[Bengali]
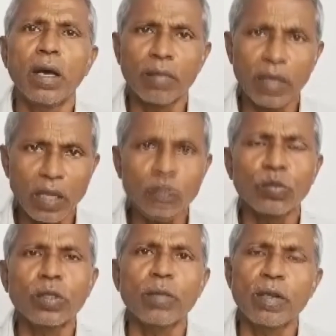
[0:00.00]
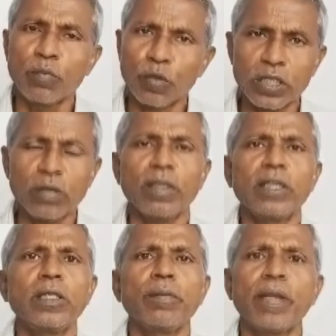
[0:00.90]
আমরা কাজ করতে পারি পরিষেবা
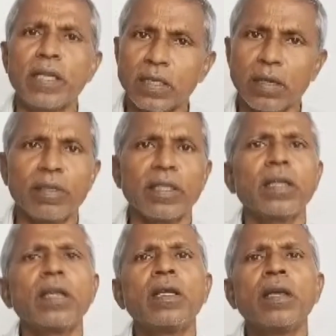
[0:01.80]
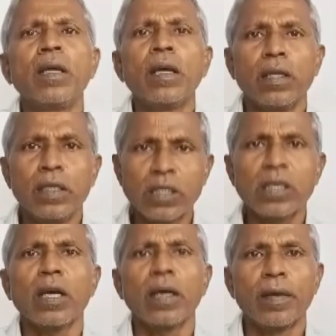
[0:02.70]
দিতে পারি এটা আমাদের
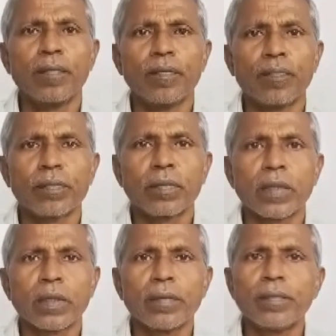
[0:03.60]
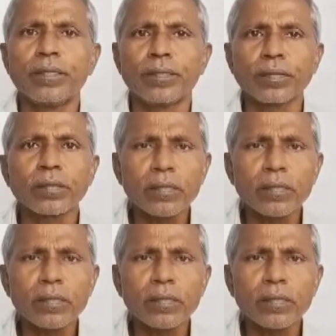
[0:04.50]
ইচ্ছা আমরা পরিচয়